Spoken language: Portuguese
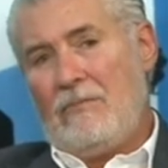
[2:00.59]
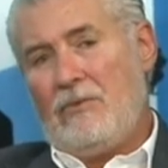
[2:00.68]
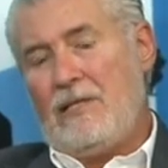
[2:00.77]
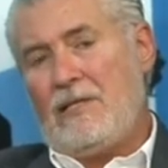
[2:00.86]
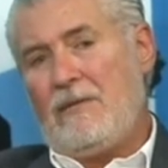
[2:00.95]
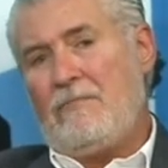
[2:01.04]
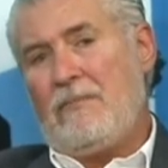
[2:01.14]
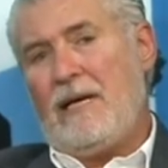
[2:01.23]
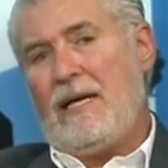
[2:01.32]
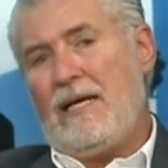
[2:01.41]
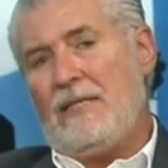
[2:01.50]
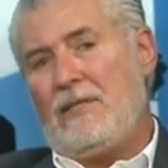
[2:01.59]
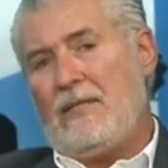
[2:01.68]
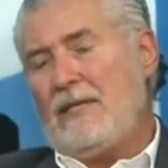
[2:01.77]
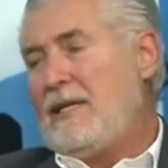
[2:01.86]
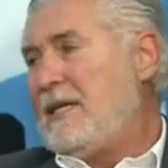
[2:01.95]
municipais
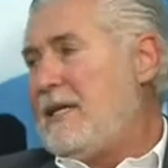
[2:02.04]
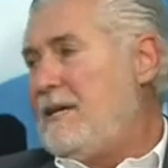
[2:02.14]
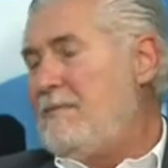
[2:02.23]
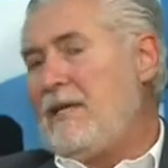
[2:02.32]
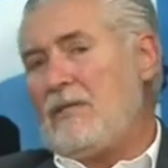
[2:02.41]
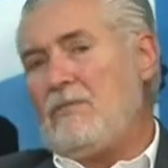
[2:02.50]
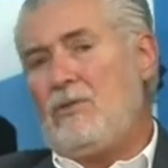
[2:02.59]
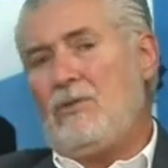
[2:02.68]
e, e mesmo no